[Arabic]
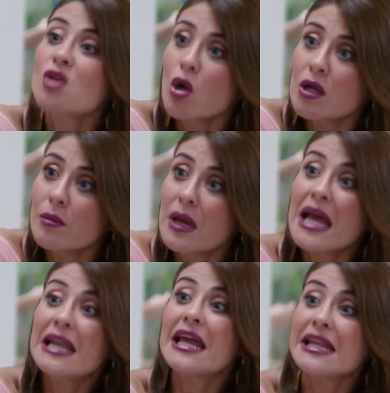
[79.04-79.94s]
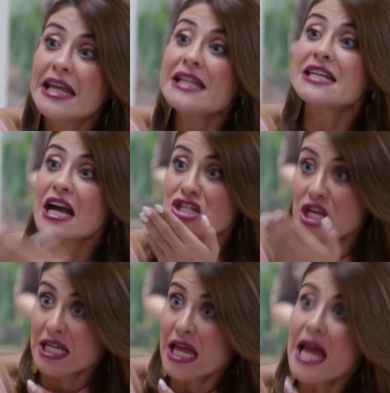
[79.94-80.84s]
ظالم لان انت
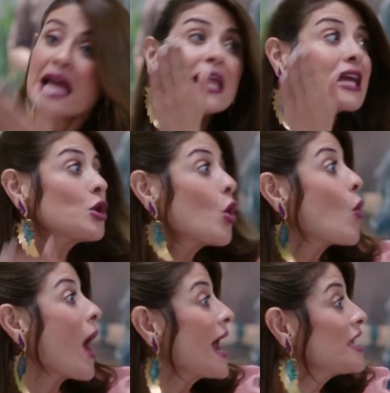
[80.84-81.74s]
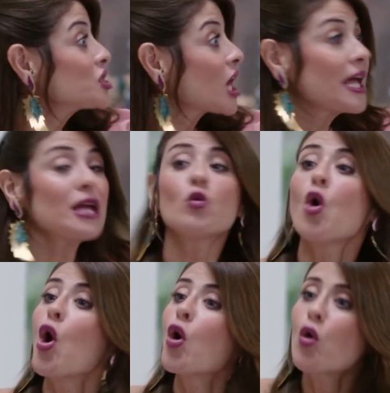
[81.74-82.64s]
عايشه كده لكن هو عايش
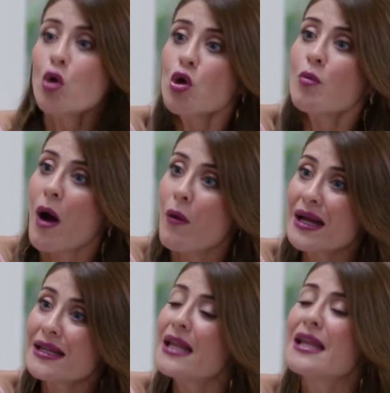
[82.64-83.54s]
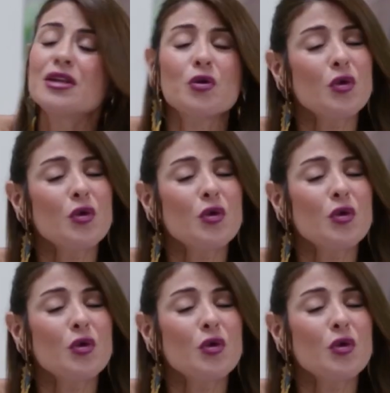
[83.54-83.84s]
حياته كل يوم مع واحده لان